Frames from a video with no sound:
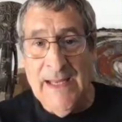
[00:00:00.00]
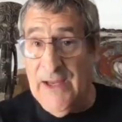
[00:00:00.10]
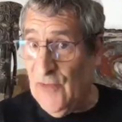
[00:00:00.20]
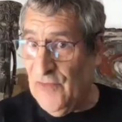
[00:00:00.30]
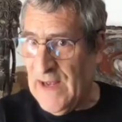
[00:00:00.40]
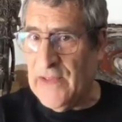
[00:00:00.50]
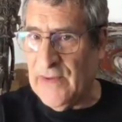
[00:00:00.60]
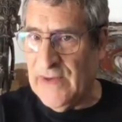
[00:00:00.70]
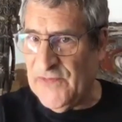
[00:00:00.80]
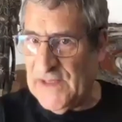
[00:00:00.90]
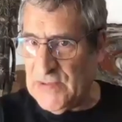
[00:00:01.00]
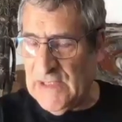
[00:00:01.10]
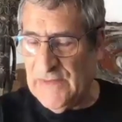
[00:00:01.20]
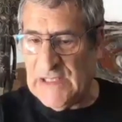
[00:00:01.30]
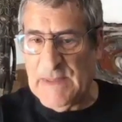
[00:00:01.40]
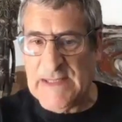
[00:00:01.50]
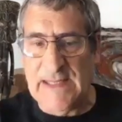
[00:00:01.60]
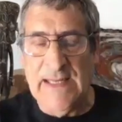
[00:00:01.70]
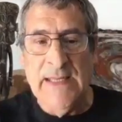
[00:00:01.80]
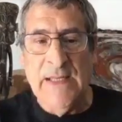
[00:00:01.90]
On verra dans les fêtes ce qui va se passer.
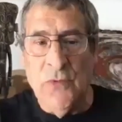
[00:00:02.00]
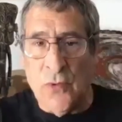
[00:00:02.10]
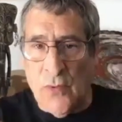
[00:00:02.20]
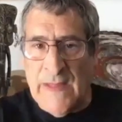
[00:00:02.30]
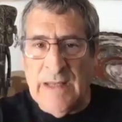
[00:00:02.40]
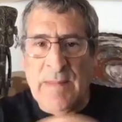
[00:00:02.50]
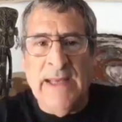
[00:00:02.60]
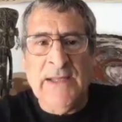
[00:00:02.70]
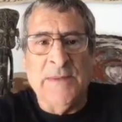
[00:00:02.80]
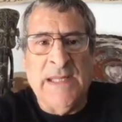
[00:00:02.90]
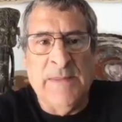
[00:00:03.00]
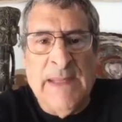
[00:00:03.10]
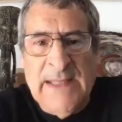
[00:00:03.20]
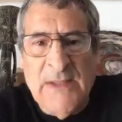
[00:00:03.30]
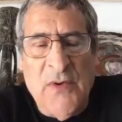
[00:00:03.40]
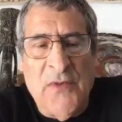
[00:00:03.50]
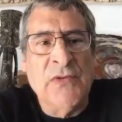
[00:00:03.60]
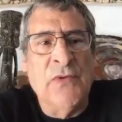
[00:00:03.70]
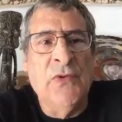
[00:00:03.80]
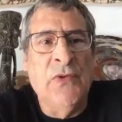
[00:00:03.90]
Donc on a démarré comme ça ce matin sur France
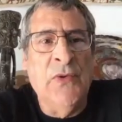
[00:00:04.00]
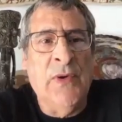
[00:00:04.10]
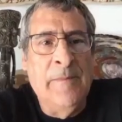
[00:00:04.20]
Culture.